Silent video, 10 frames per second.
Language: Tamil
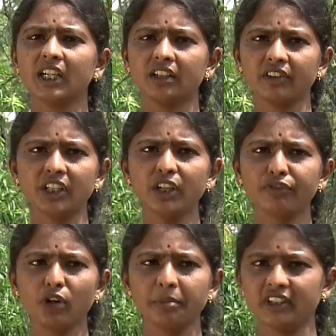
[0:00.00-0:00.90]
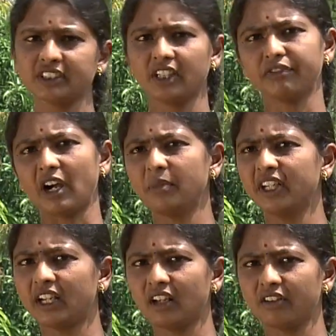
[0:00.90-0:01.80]
இது வந்து ஈஃபோபியோசிய
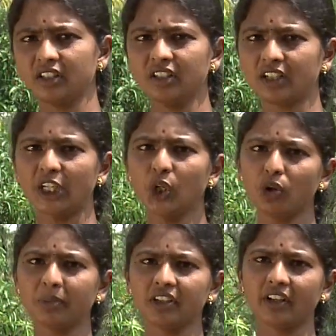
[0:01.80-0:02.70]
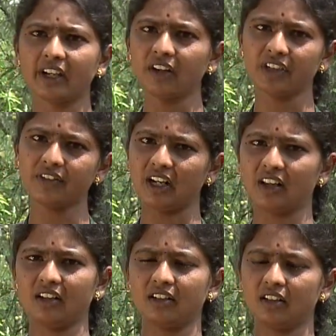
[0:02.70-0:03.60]
ஃபேமிலி கீழே வந்து கள்ளி குடும்பத்துக்கு கீழே வந்து
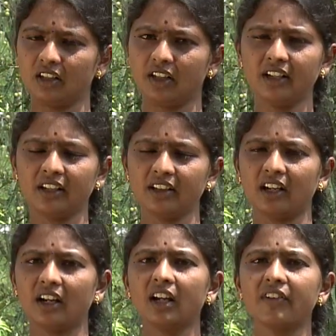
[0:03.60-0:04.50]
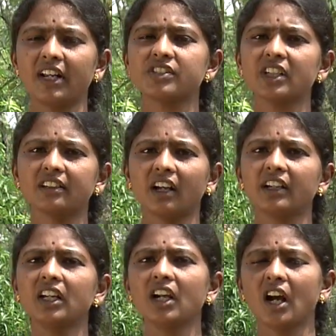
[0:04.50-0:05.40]
வளர இருக்கிறதுனால வறட்சியை
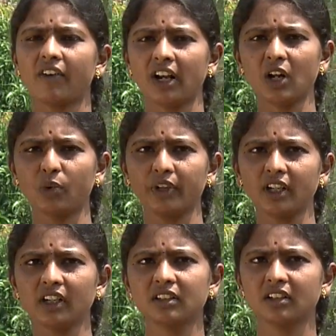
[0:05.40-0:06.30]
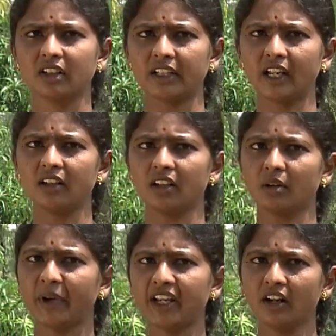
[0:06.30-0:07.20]
தாங்கி வளரக்கூடிய நெல்
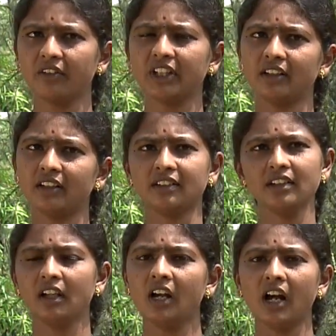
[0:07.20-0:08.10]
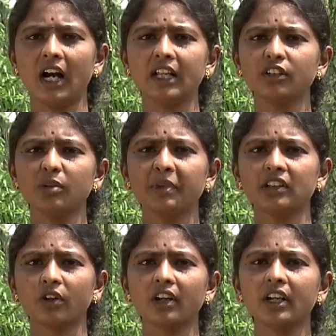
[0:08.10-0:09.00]
பயிராக வந்து இருக்குது அடுத்து வந்து
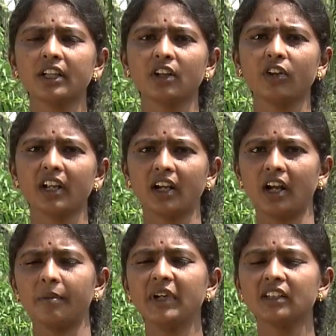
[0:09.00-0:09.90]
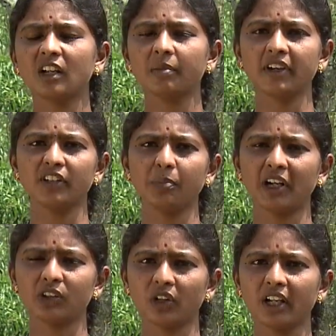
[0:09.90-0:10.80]
பார்த்தோன்னா இதனுடைய அமிலத்தன்மை வந்து
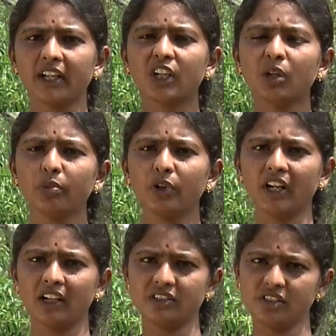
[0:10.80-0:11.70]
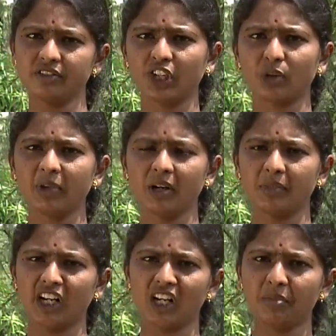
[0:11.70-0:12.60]
பார்த்தோன்னா எட்டு புள்ளி அஞ்சு வரைக்குமே
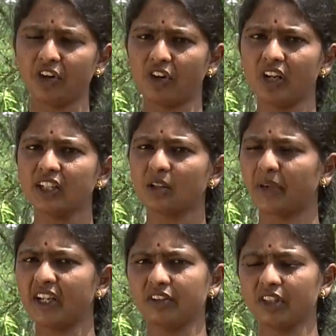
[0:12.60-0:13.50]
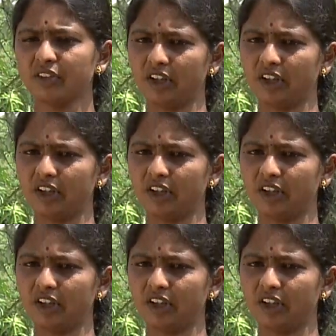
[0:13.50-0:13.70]
நம்மளுக்கு என்ன பண்ணணும்னா இந்த பயிர் வந்து